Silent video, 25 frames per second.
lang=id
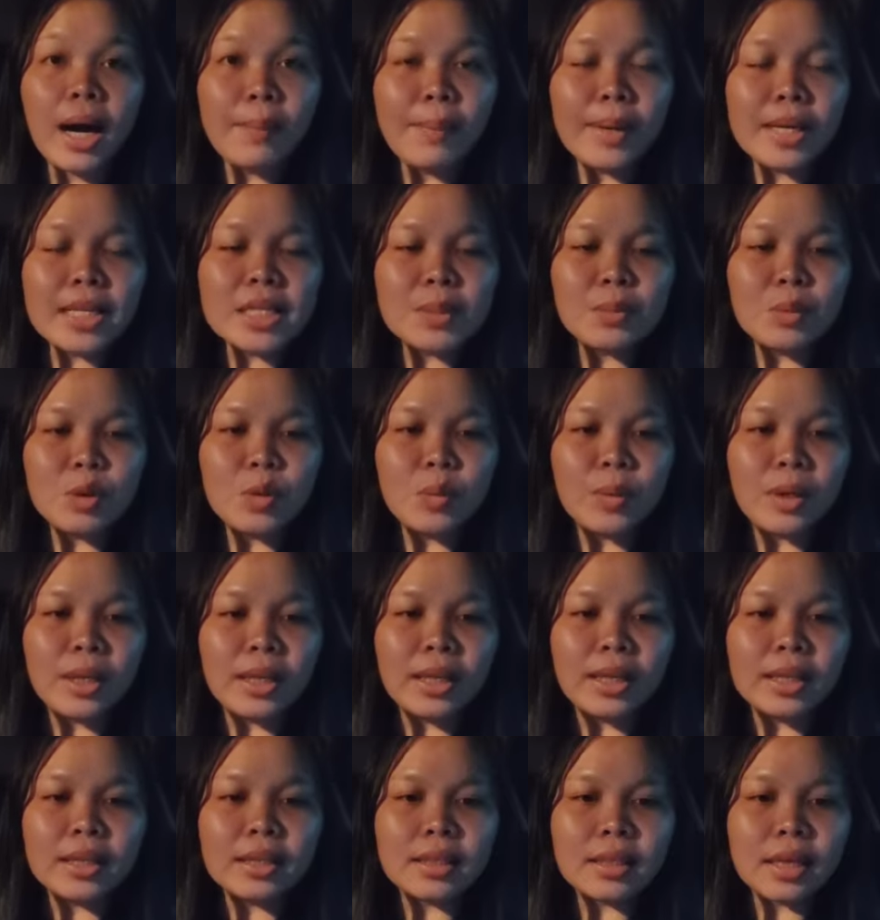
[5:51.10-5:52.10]
Mahkamah
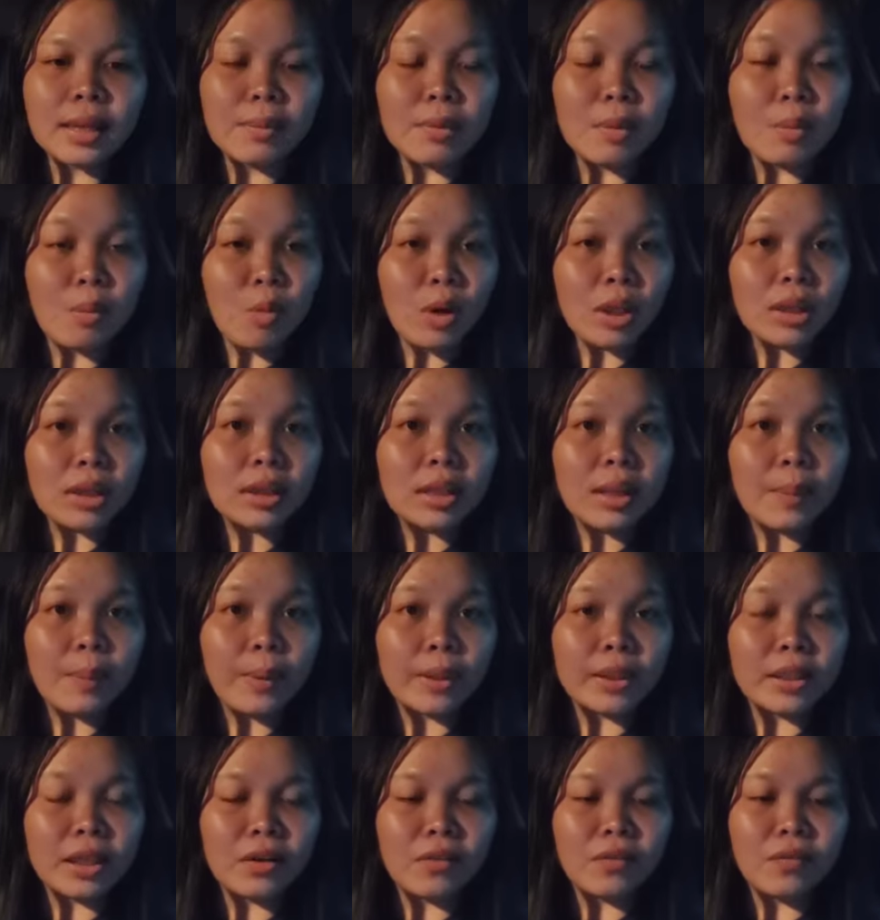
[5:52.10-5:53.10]
sebelum ini telah membuat
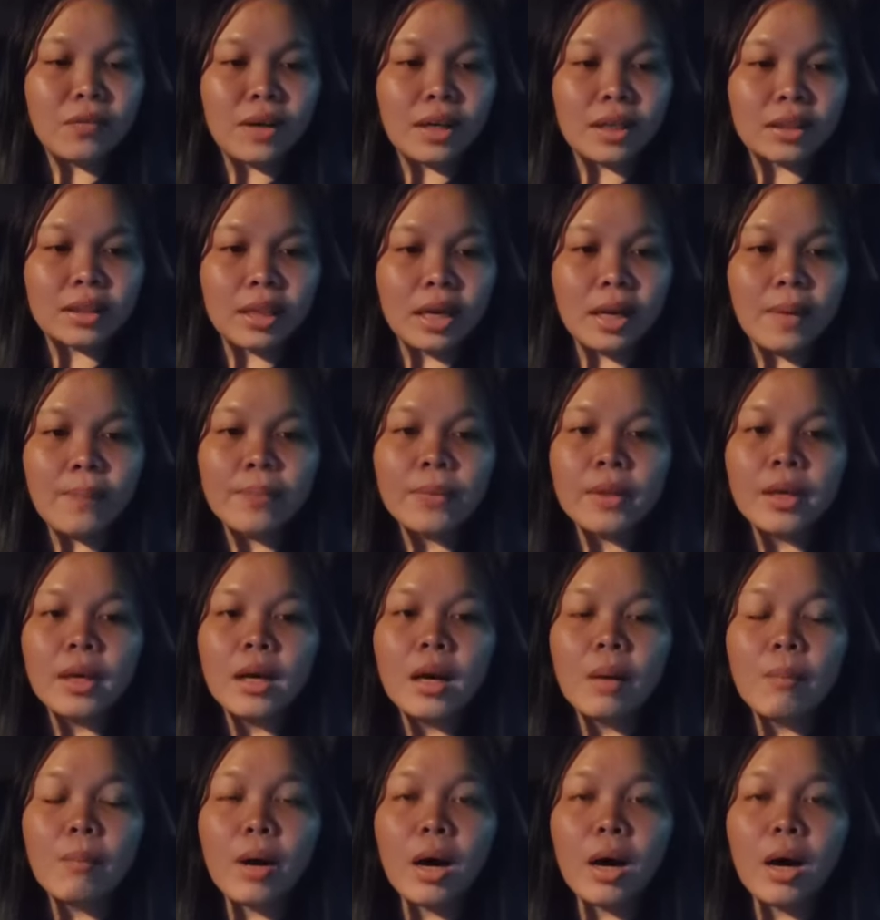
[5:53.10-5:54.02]
dapatan fakta